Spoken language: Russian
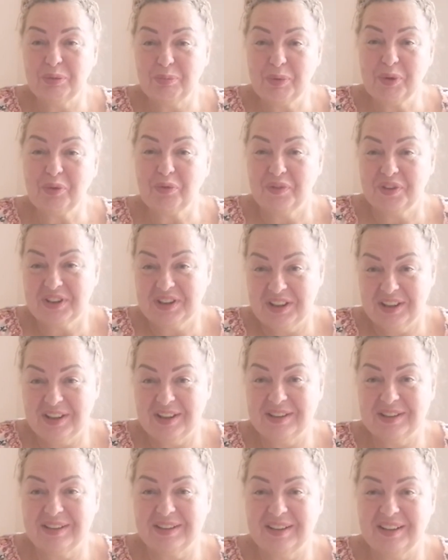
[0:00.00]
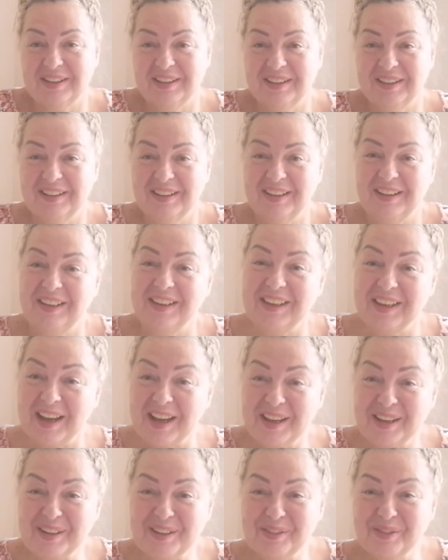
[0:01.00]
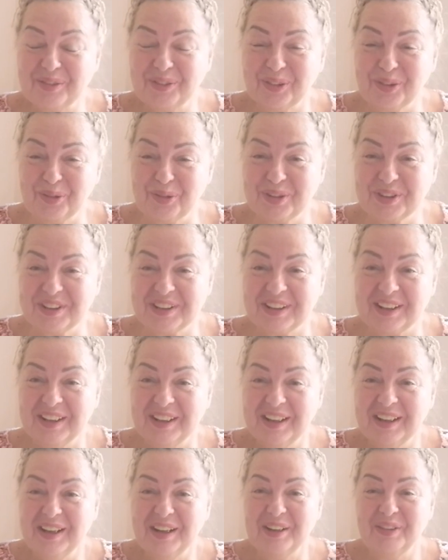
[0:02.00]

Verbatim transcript: теперь у вас есть я в Турции,